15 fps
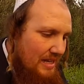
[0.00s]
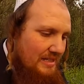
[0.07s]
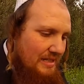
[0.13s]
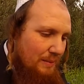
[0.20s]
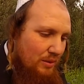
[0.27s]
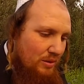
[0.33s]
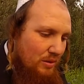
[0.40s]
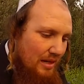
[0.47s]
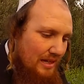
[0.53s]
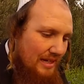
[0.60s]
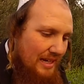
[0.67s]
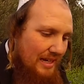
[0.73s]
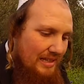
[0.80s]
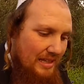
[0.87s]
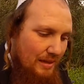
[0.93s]
C'est pendant la
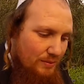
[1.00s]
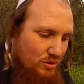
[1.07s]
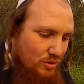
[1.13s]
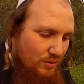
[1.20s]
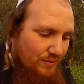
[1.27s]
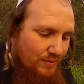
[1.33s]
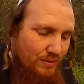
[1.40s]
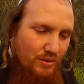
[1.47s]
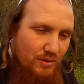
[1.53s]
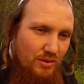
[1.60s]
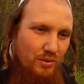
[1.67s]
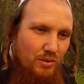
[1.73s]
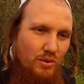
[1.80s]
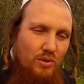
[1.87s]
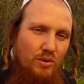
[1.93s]
Kriyat Yamsouf,
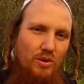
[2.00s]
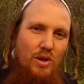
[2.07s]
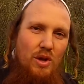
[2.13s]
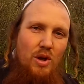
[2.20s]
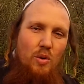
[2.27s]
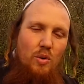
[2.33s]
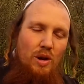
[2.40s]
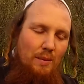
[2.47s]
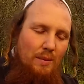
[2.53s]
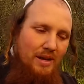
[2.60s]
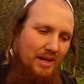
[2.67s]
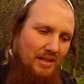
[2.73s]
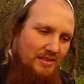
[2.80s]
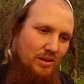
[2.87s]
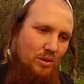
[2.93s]
où, où la
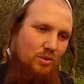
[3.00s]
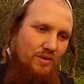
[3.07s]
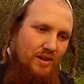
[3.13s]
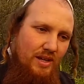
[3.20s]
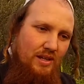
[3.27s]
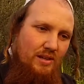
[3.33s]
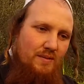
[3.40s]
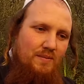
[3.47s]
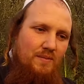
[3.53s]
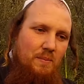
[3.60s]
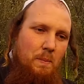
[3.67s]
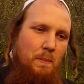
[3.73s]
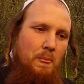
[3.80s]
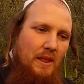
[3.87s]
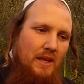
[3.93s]
mer s'est ouverte.
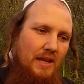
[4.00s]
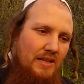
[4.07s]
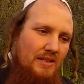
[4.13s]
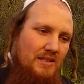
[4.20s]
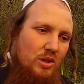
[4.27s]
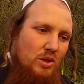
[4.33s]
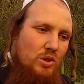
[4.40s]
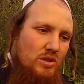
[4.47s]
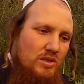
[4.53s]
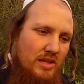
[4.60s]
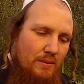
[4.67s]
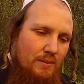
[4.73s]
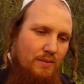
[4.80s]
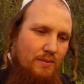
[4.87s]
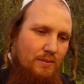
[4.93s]
C'est le
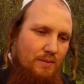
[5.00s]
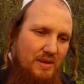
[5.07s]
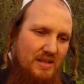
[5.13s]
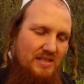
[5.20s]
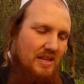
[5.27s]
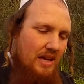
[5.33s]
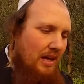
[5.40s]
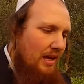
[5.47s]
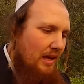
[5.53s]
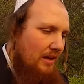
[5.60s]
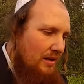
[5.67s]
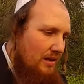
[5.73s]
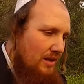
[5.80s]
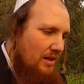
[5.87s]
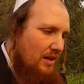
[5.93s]
deuxième Pessah.
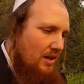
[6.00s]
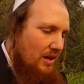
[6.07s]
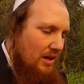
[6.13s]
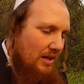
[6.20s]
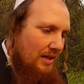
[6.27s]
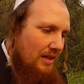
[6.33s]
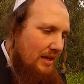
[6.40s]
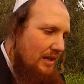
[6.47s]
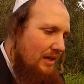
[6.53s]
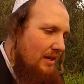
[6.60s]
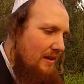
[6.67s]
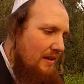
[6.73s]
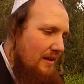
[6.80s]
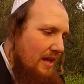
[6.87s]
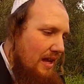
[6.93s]
Il,
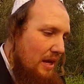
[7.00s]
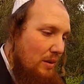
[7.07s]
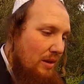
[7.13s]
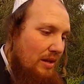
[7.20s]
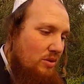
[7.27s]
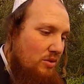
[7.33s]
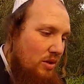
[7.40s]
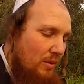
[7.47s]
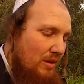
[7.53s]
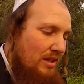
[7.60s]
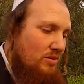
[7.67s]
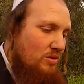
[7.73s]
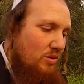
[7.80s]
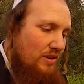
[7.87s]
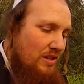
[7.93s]
il, demande
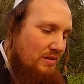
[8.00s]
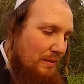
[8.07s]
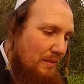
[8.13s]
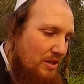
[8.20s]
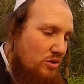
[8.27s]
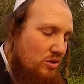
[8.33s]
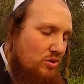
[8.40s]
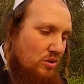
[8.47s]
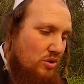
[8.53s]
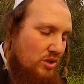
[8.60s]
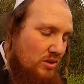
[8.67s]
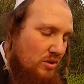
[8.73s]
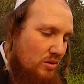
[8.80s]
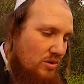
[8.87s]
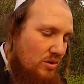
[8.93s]
à son fils Hommage de se,
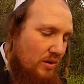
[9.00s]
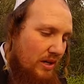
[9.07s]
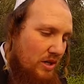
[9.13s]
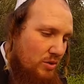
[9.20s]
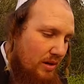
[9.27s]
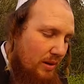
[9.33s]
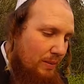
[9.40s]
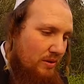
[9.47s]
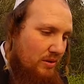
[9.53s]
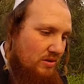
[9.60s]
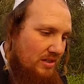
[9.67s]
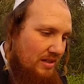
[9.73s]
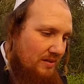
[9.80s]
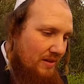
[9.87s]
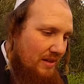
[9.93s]
se, réjouir pendant
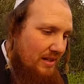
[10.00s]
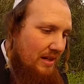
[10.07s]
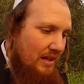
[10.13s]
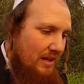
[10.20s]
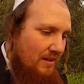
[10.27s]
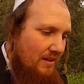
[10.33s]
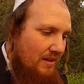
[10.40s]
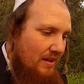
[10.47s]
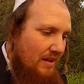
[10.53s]
cette fête-là.